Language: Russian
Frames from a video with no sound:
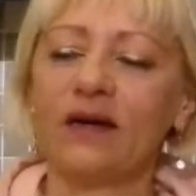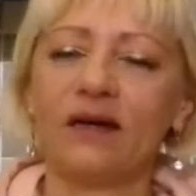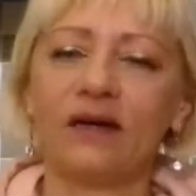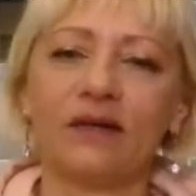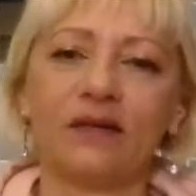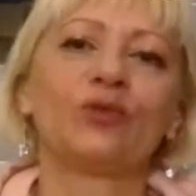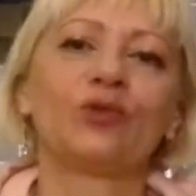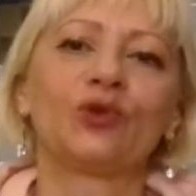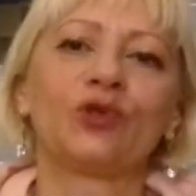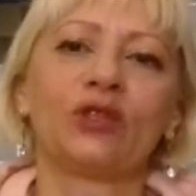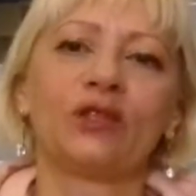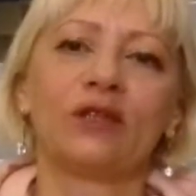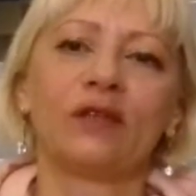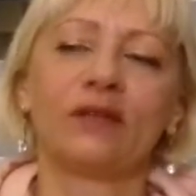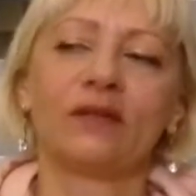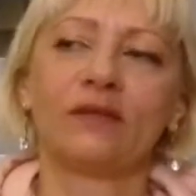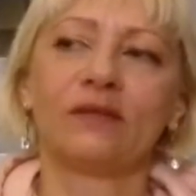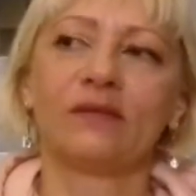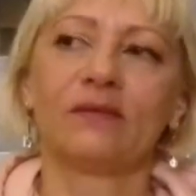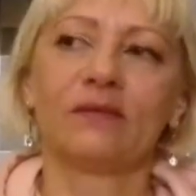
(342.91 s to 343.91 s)
К тому же,
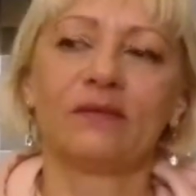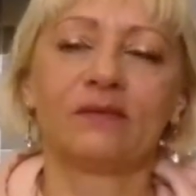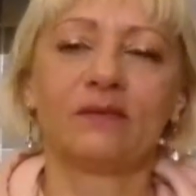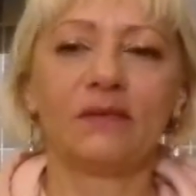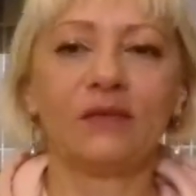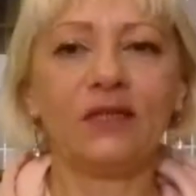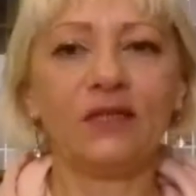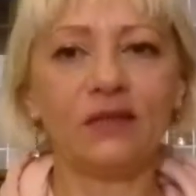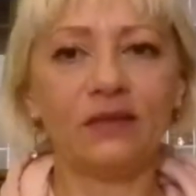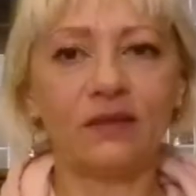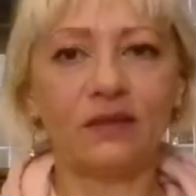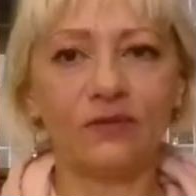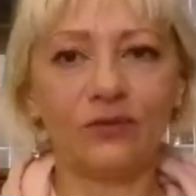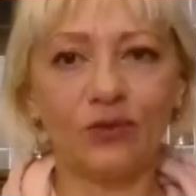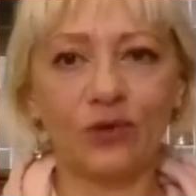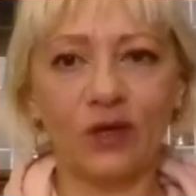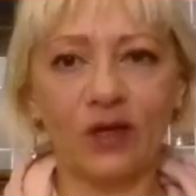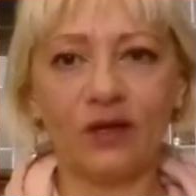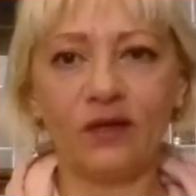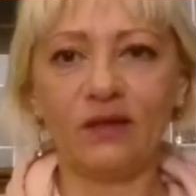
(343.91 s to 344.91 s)
если в
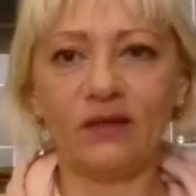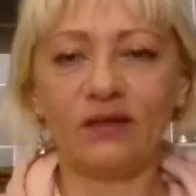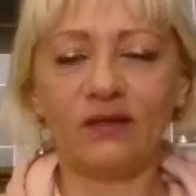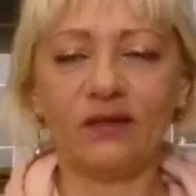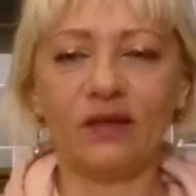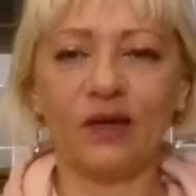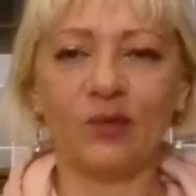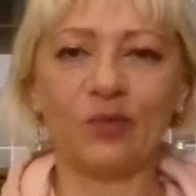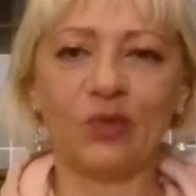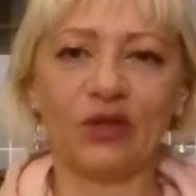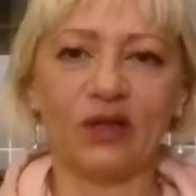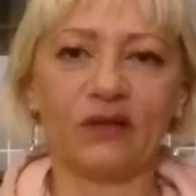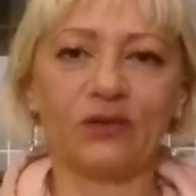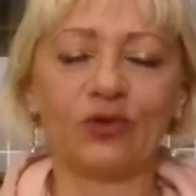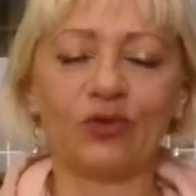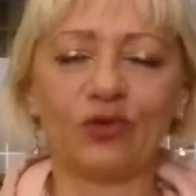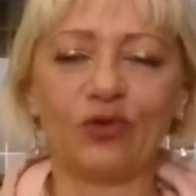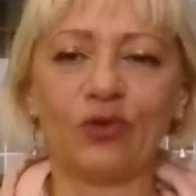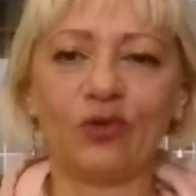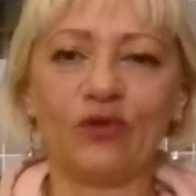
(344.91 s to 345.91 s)
Украине я пила
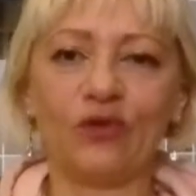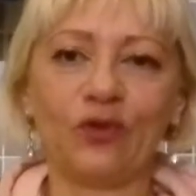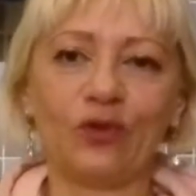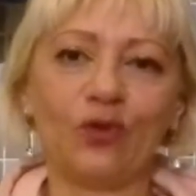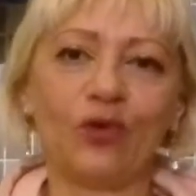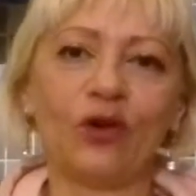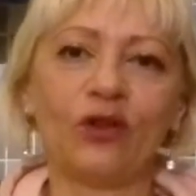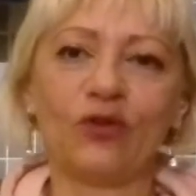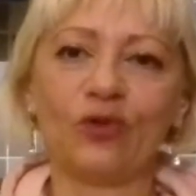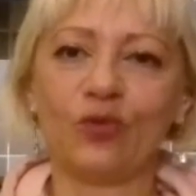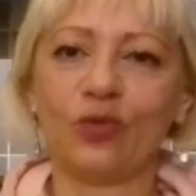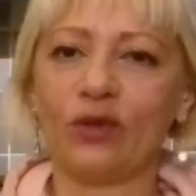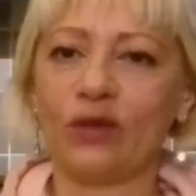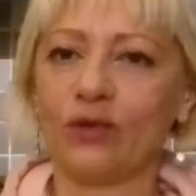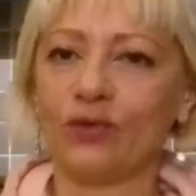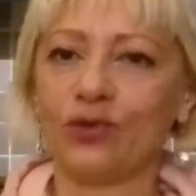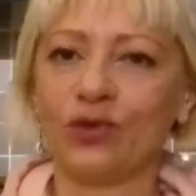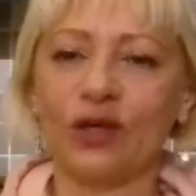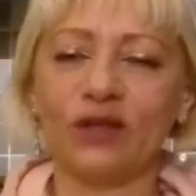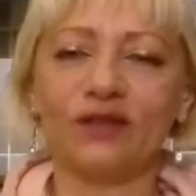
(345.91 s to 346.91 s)
сухое вино, оно было
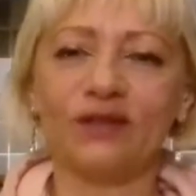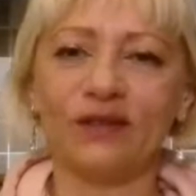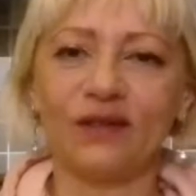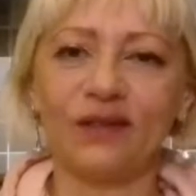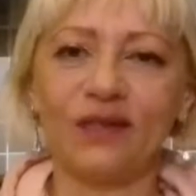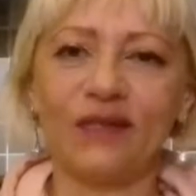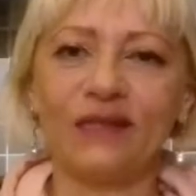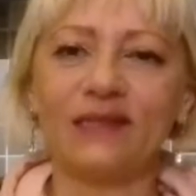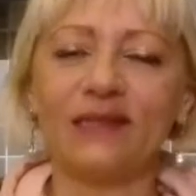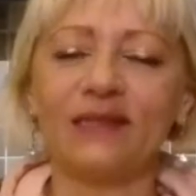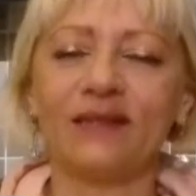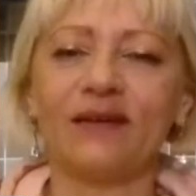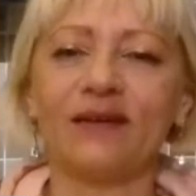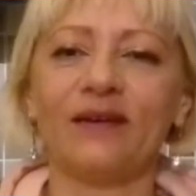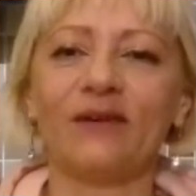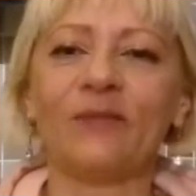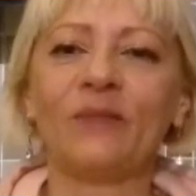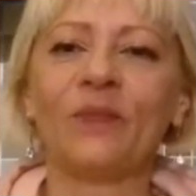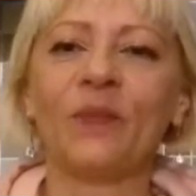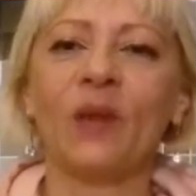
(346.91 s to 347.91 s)
ужасно
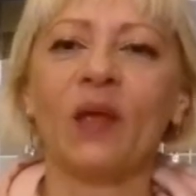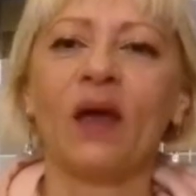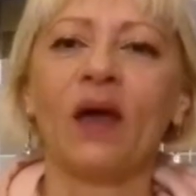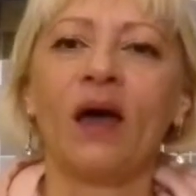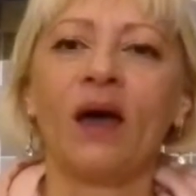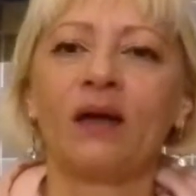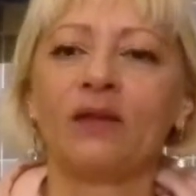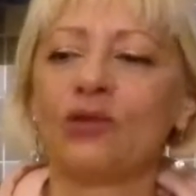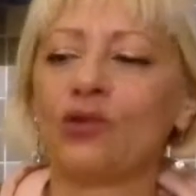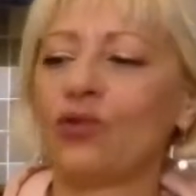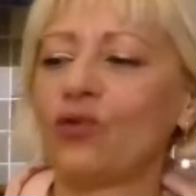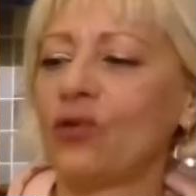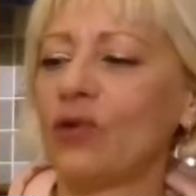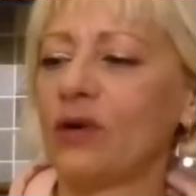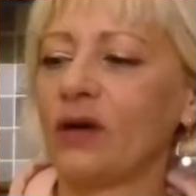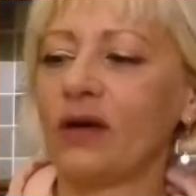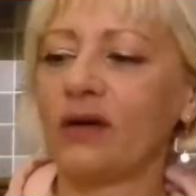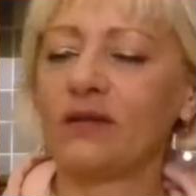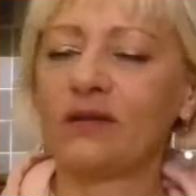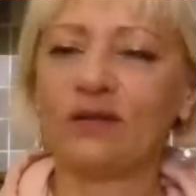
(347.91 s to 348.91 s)
кислое,
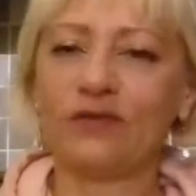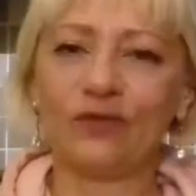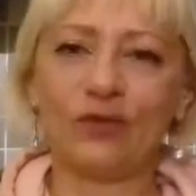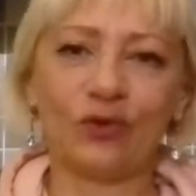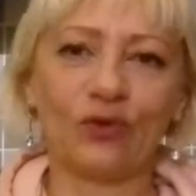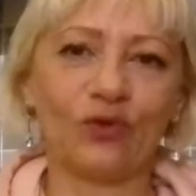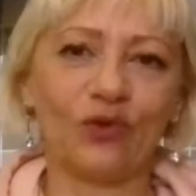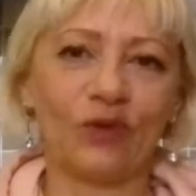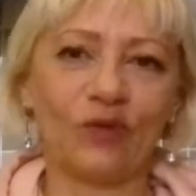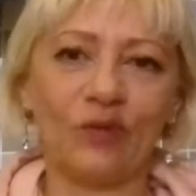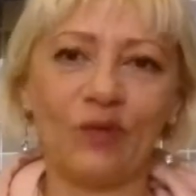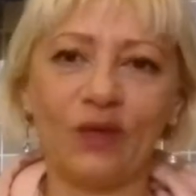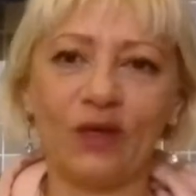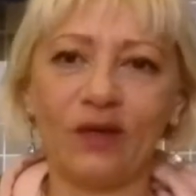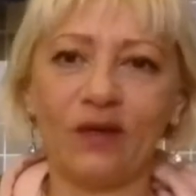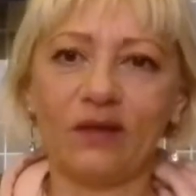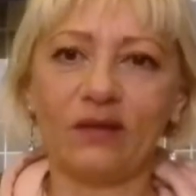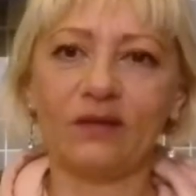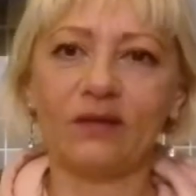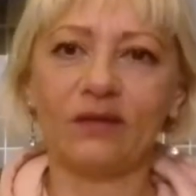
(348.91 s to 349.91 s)
то это вино
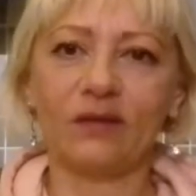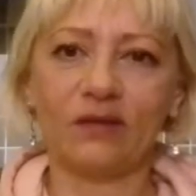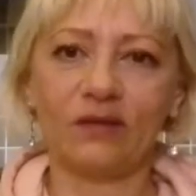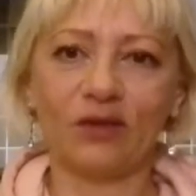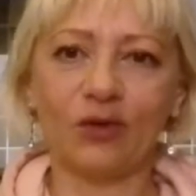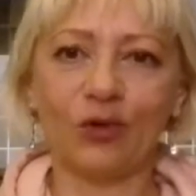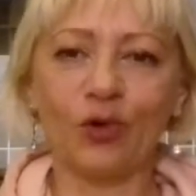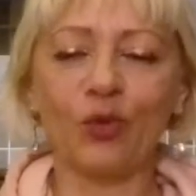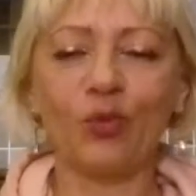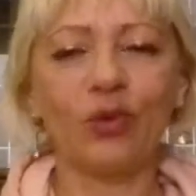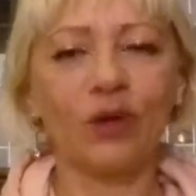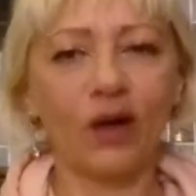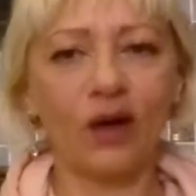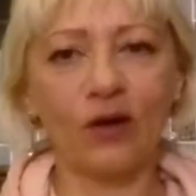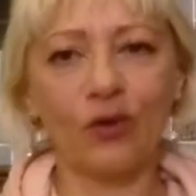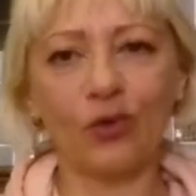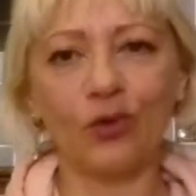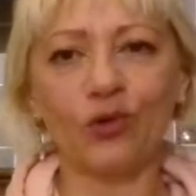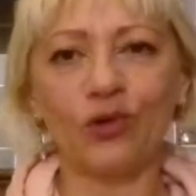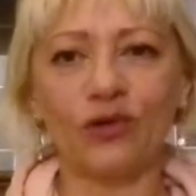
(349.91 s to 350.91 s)
имеет такой
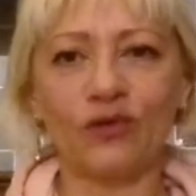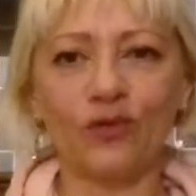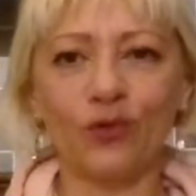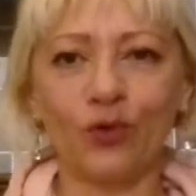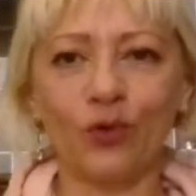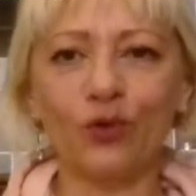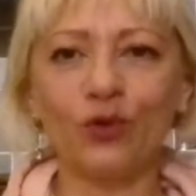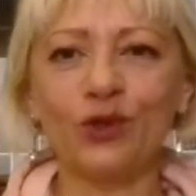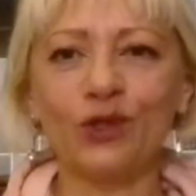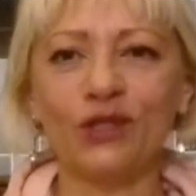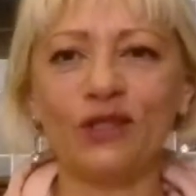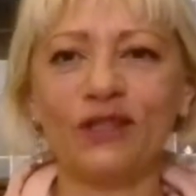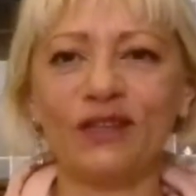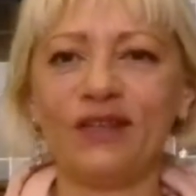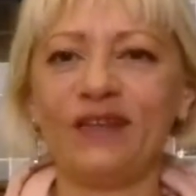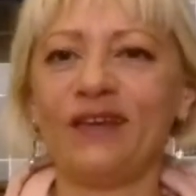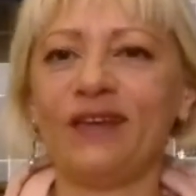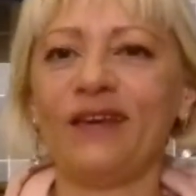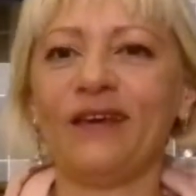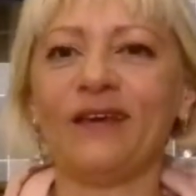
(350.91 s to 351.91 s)
благородный вкус
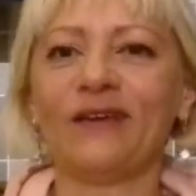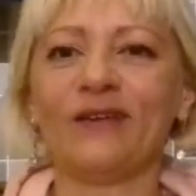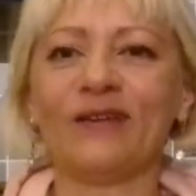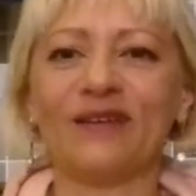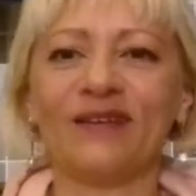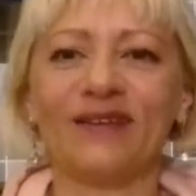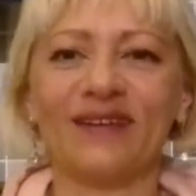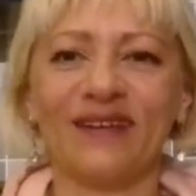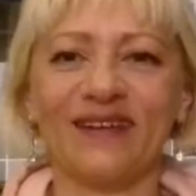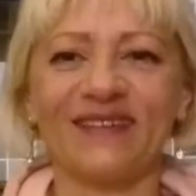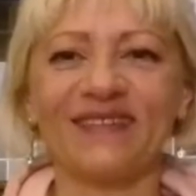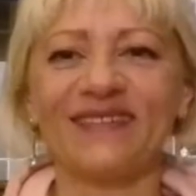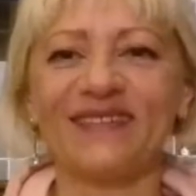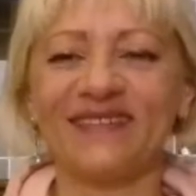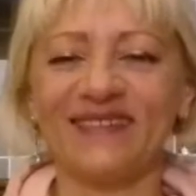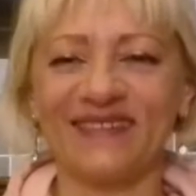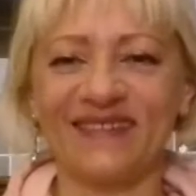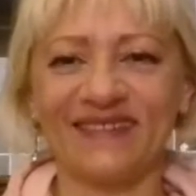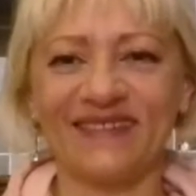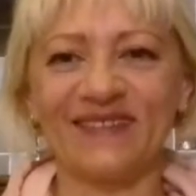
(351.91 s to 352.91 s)
и как
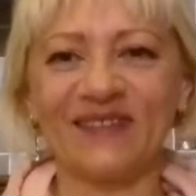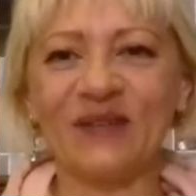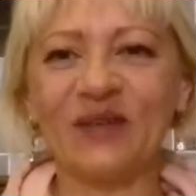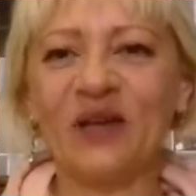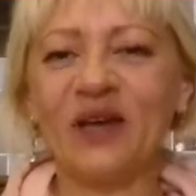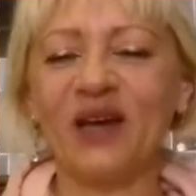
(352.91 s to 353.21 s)
раз э,